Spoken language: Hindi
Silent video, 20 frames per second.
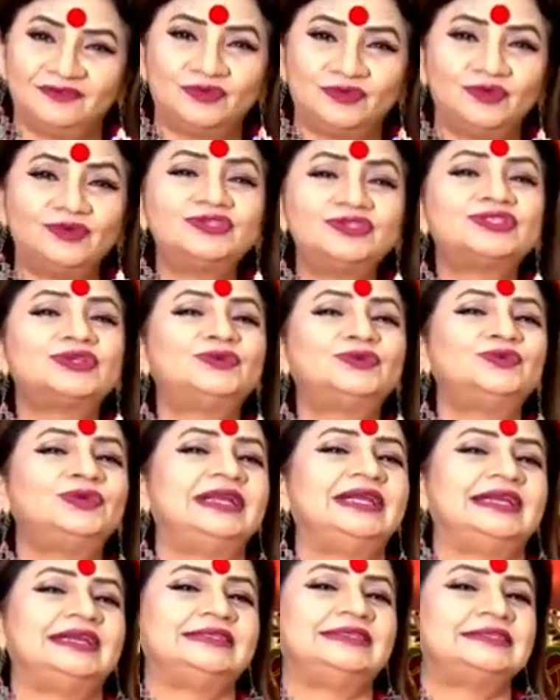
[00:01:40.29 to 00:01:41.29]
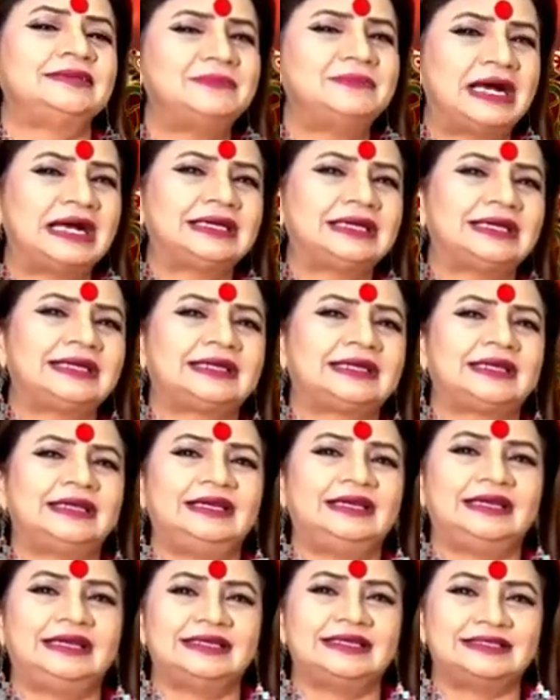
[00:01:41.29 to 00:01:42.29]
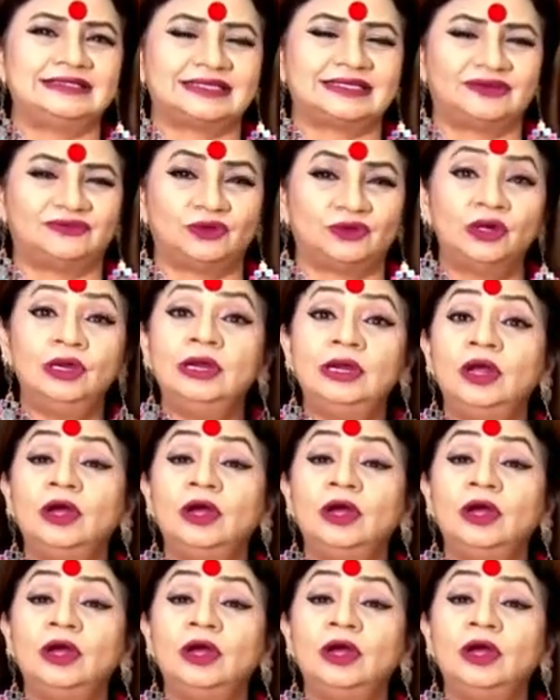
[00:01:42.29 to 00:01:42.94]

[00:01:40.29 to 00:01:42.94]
वो ज़रूर ले लीजिए मांग करके ले लीजिएगा वो